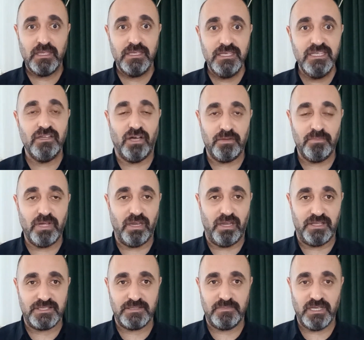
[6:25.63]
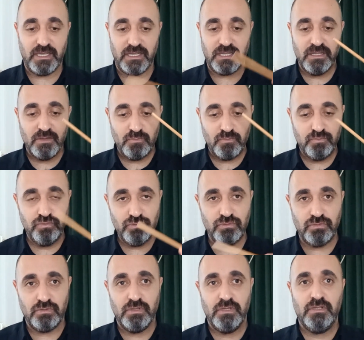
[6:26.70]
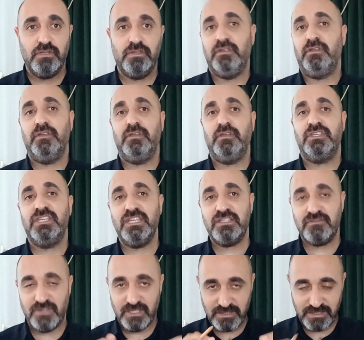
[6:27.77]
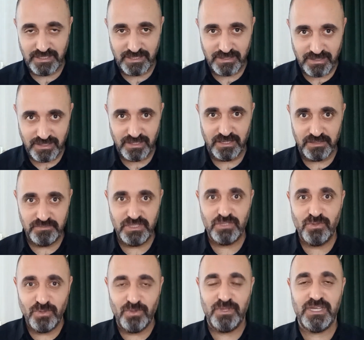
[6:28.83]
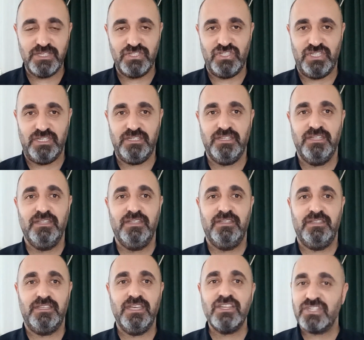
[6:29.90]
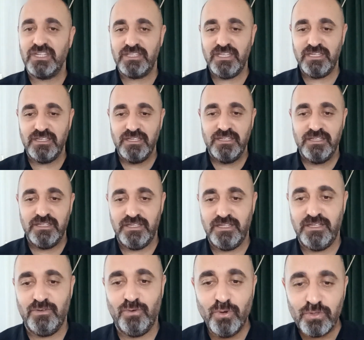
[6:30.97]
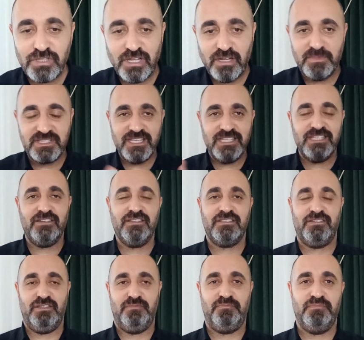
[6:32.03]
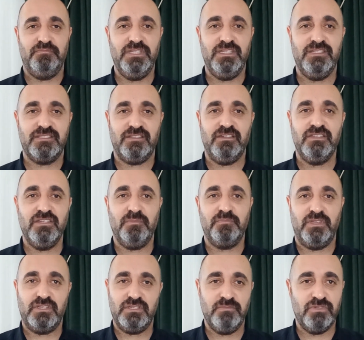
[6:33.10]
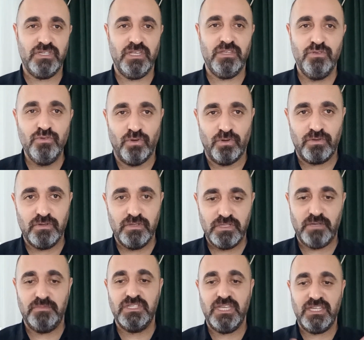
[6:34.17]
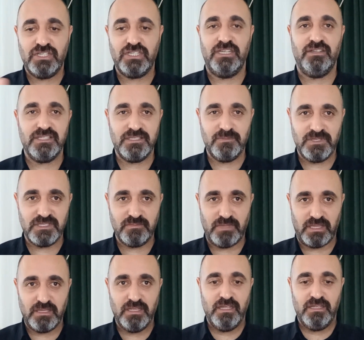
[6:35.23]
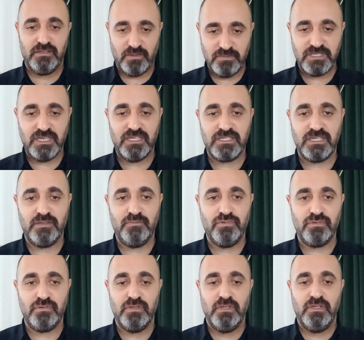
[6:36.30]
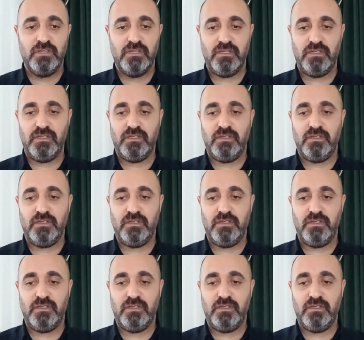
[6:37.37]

inanman lazım. Yani bunu e, keşfettiğin an bir öğrencinin gerçekten e, ortalama zeka sahip bir insanın yapmayacağı bir şey yok. Tabii ki her şey nasip kısmet. Tabii ki her şey bugün e,